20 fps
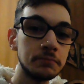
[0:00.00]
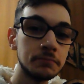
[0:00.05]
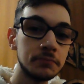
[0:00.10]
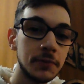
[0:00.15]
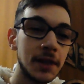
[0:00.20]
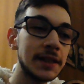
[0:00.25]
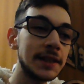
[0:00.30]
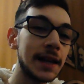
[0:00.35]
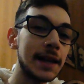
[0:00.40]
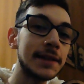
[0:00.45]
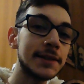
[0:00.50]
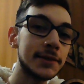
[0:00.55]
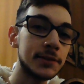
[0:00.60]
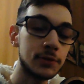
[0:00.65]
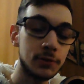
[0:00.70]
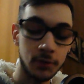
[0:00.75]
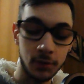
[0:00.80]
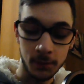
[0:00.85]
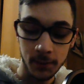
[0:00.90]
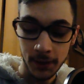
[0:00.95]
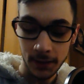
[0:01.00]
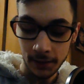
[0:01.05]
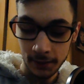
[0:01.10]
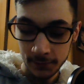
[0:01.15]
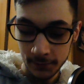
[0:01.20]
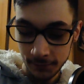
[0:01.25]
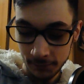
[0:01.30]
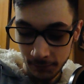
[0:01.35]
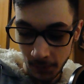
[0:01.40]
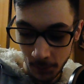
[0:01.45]
Desirsi in uno per.
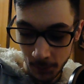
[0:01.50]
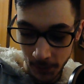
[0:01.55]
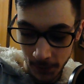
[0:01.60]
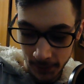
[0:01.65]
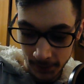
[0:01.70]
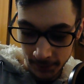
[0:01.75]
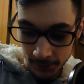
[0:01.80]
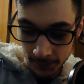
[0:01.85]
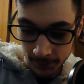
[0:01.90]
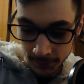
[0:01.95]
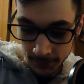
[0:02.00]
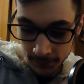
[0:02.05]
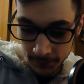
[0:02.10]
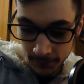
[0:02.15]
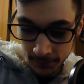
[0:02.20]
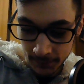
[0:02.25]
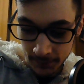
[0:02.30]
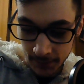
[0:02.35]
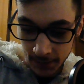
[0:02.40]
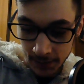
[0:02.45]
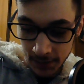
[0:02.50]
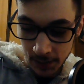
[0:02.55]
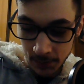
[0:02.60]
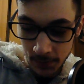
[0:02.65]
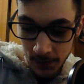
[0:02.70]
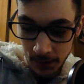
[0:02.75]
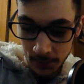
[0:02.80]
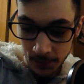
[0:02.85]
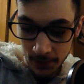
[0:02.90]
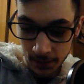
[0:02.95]
Vabbè.
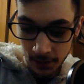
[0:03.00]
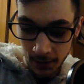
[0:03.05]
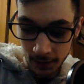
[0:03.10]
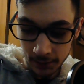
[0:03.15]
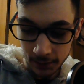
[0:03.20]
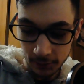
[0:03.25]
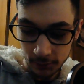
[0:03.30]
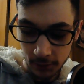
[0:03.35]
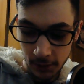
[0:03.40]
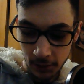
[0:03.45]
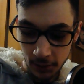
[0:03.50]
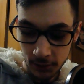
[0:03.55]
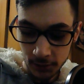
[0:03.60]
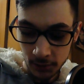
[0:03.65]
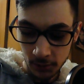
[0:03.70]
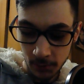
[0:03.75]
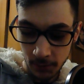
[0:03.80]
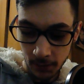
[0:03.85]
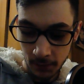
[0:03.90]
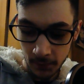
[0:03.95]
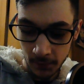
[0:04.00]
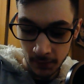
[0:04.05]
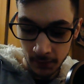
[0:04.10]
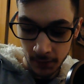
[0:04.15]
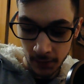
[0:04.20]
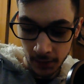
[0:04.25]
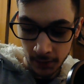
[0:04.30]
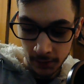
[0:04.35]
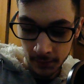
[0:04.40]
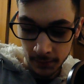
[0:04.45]
Semilimitata, un eroe
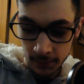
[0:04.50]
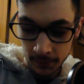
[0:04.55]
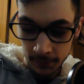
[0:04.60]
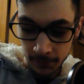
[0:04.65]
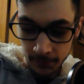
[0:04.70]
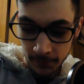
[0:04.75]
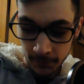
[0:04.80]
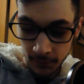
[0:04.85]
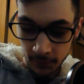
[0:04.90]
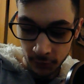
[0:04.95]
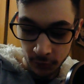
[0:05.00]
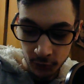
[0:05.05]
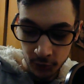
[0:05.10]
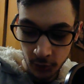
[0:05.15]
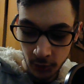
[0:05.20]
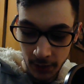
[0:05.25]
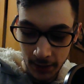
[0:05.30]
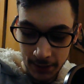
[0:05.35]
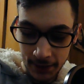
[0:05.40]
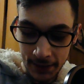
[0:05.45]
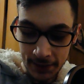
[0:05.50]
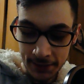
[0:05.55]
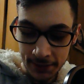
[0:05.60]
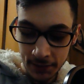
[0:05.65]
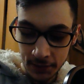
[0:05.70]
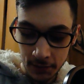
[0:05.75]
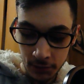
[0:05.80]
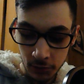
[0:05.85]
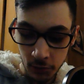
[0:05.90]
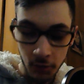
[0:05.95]
sopravvive. Fusione e
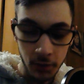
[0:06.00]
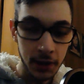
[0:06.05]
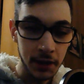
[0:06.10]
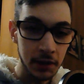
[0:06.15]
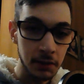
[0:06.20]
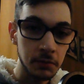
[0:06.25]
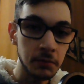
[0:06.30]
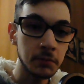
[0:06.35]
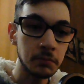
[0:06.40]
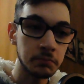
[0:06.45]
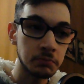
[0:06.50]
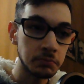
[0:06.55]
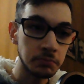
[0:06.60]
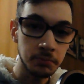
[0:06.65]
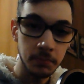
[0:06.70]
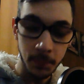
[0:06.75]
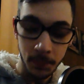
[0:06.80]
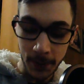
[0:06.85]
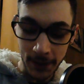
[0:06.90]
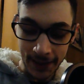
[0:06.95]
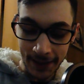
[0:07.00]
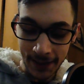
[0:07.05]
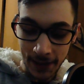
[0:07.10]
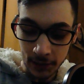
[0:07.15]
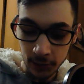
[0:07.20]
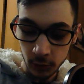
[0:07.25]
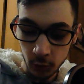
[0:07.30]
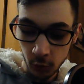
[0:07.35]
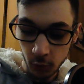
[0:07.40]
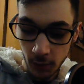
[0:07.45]
destino, che perché
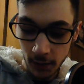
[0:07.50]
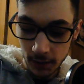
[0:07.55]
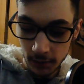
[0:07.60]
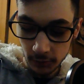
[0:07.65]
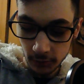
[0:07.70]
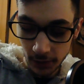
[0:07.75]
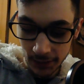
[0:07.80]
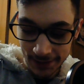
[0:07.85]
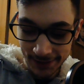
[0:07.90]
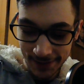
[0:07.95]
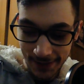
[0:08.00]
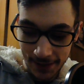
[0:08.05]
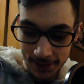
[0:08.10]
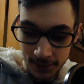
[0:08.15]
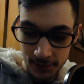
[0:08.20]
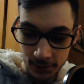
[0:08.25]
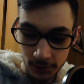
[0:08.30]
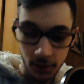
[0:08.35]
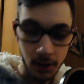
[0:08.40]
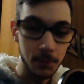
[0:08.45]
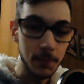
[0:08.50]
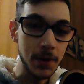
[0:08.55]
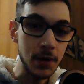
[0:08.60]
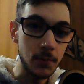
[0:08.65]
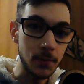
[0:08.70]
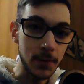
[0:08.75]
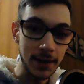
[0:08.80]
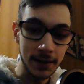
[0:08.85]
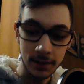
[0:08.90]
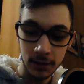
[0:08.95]
ha due non ha senso, almeno
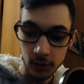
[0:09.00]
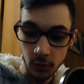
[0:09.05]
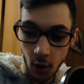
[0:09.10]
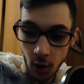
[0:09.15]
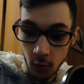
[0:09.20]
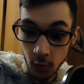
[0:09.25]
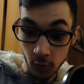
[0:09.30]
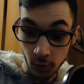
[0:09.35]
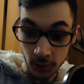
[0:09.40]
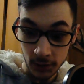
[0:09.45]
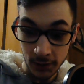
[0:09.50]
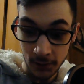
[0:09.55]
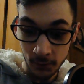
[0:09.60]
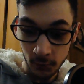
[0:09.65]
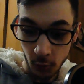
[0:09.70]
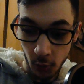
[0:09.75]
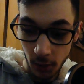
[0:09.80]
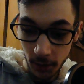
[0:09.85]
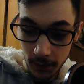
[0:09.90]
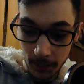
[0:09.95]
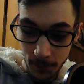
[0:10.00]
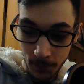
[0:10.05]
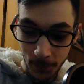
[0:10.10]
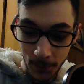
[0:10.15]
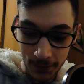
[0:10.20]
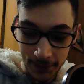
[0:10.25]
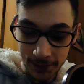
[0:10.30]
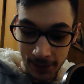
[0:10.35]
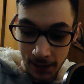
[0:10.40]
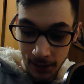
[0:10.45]
mettilo a uno se vuoi
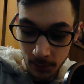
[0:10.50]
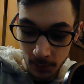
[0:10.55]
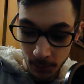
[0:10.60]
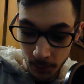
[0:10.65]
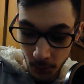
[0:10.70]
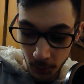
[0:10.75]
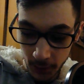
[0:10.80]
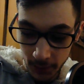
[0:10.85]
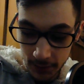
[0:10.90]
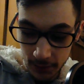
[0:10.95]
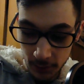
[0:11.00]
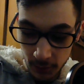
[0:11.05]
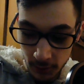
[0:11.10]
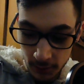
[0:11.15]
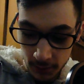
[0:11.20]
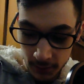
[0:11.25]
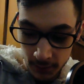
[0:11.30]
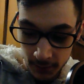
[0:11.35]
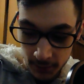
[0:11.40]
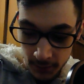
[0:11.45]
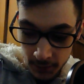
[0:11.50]
impattare un pochino.